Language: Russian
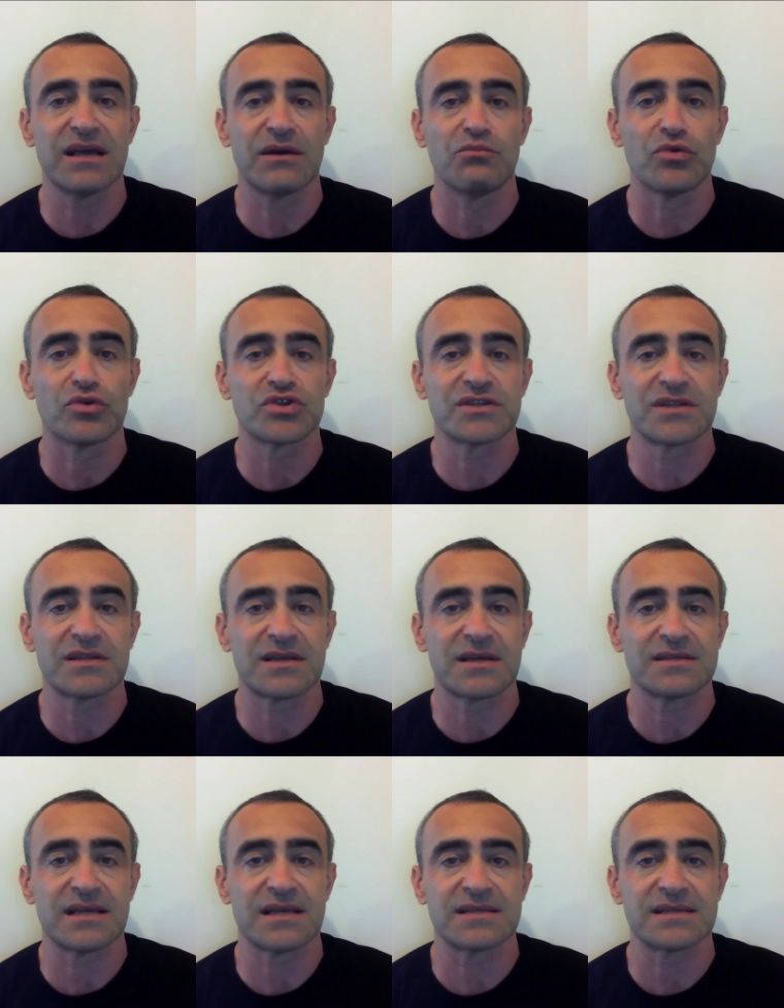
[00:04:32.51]
Россия может
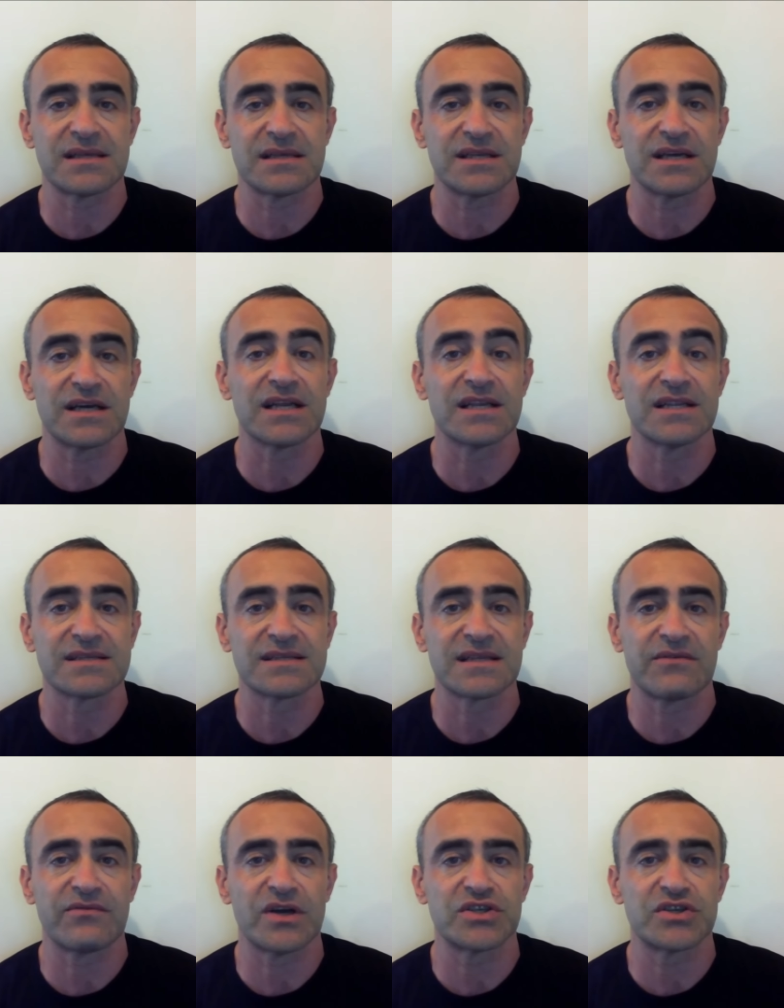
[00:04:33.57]
отказаться от тех или иных
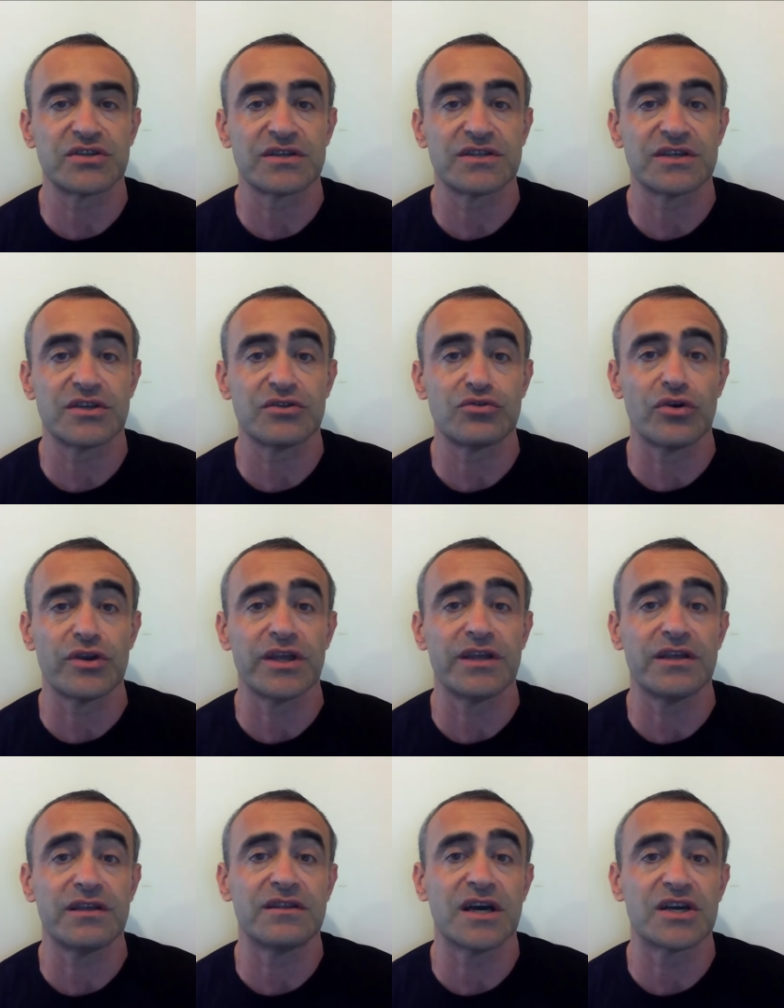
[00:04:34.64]
захваченных
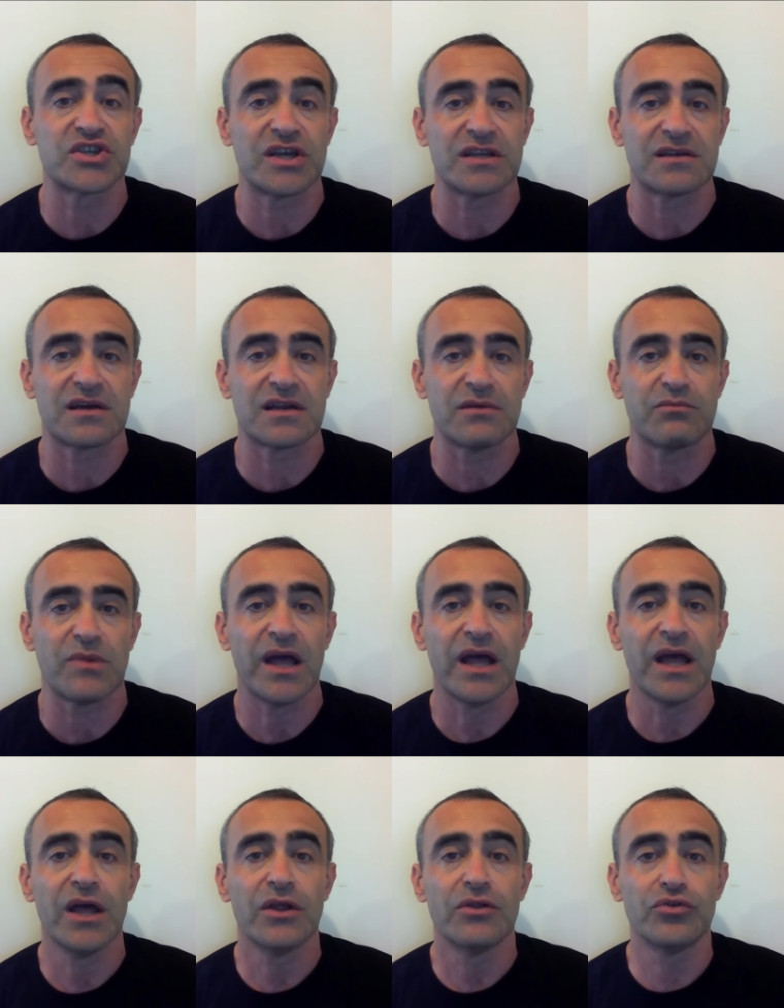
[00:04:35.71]
территорий и даже от Крыма.
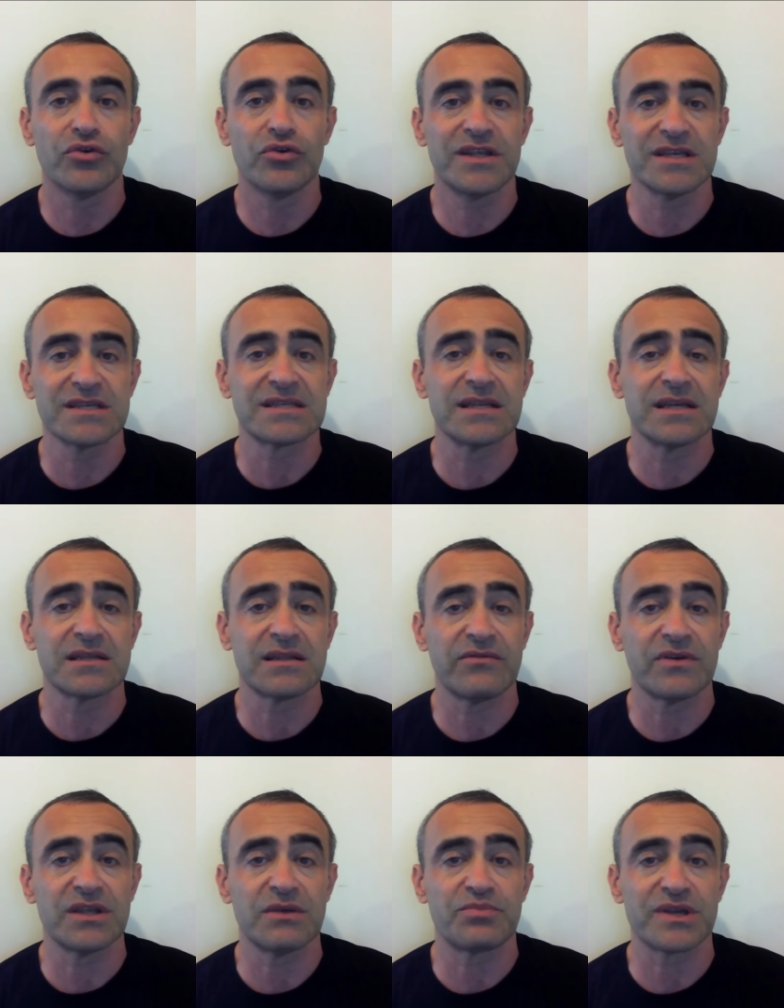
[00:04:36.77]
Но если
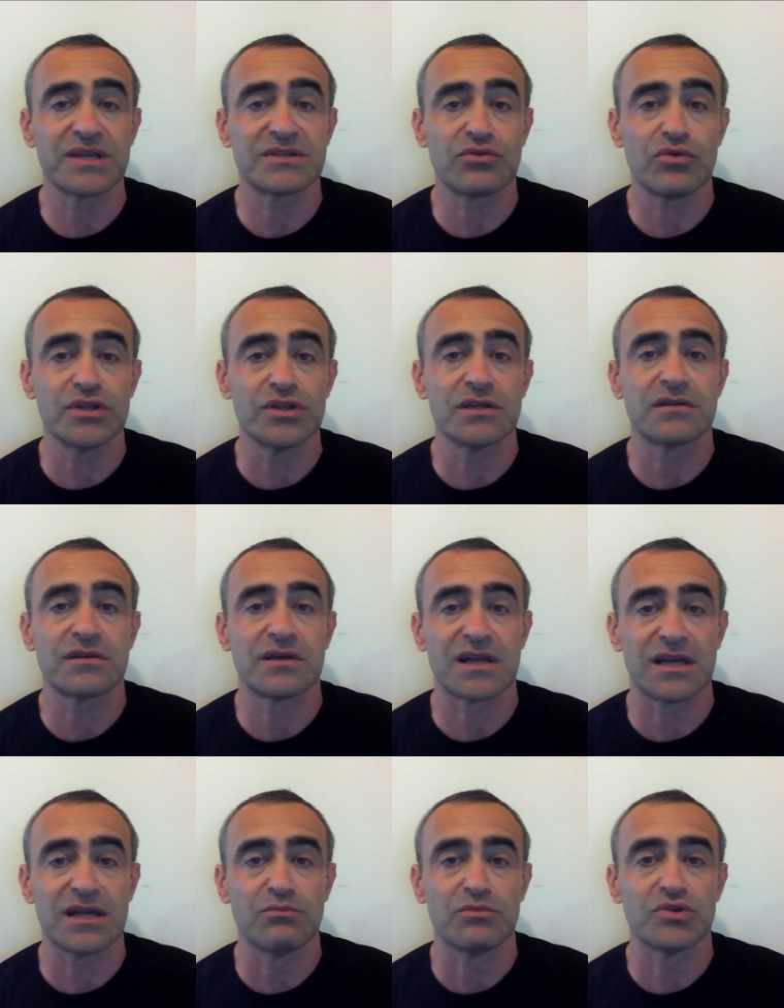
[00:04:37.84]
этого не происходит,
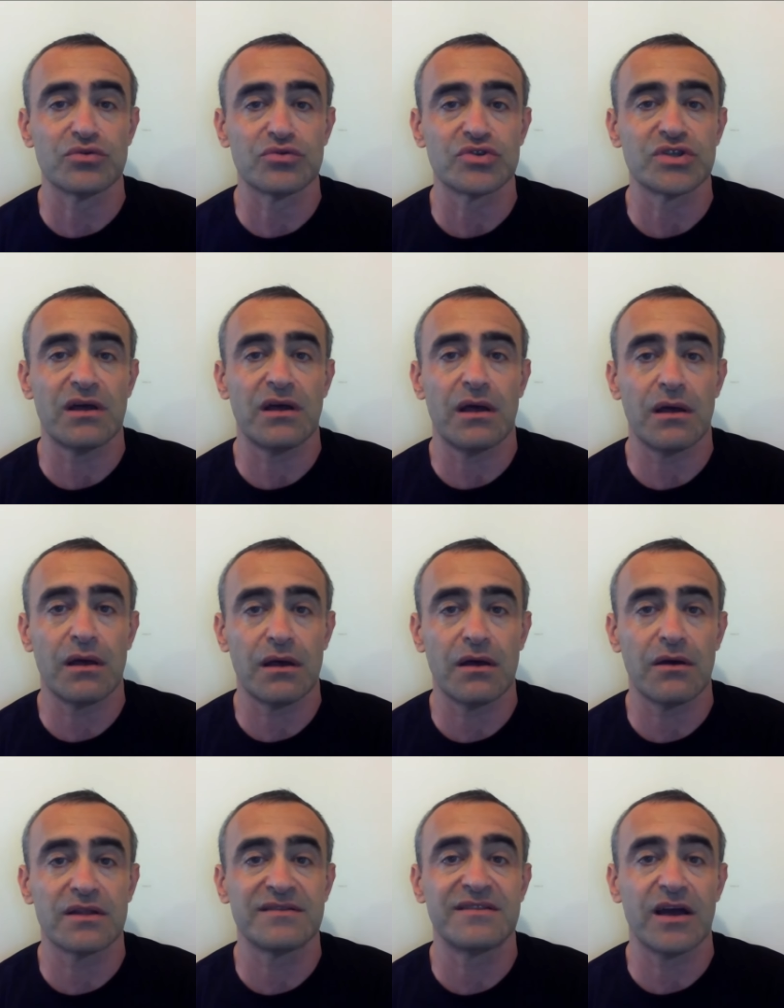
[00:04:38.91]
Крым нужно
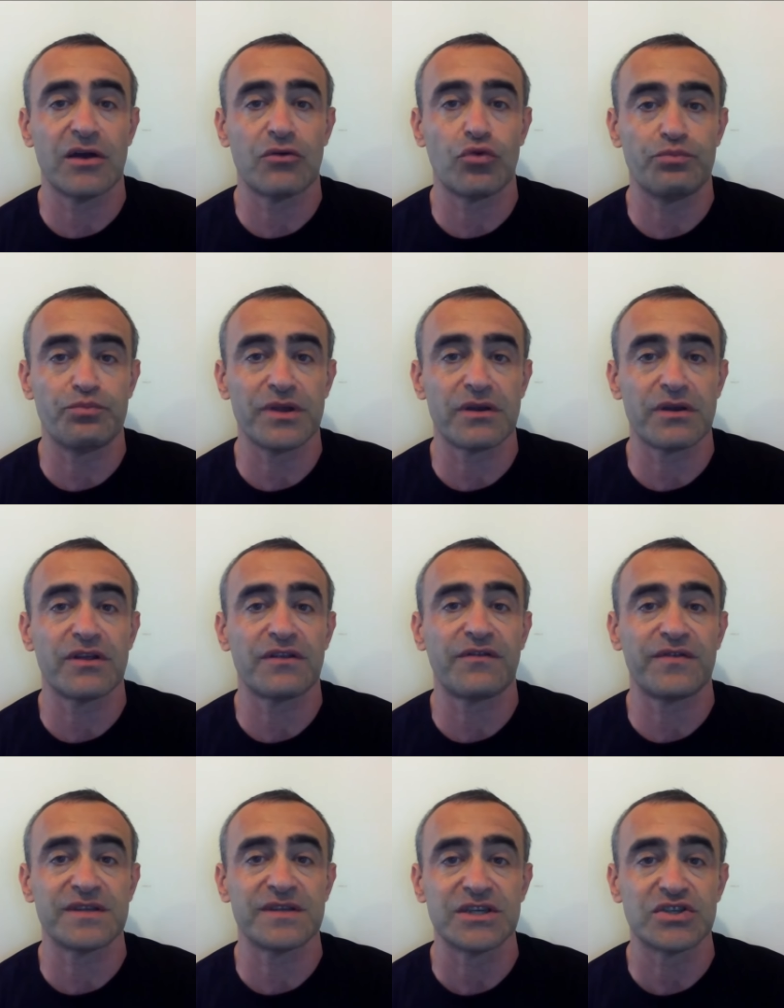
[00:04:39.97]
э,
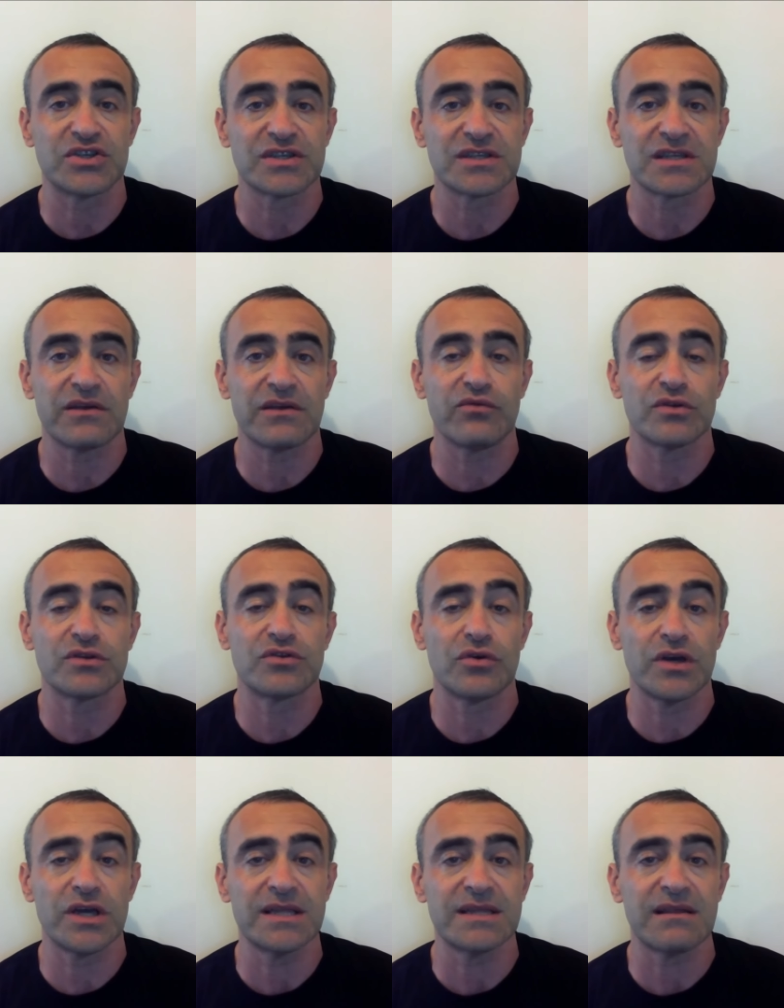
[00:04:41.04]
деоккупировать физически. И вот
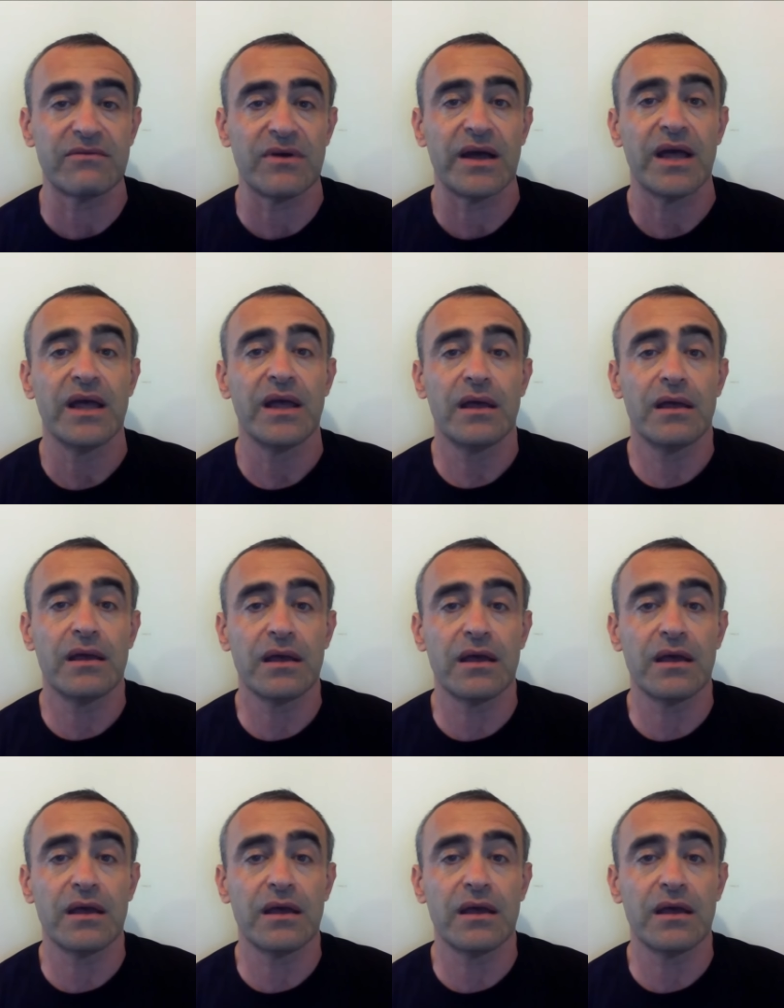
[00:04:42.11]
до этого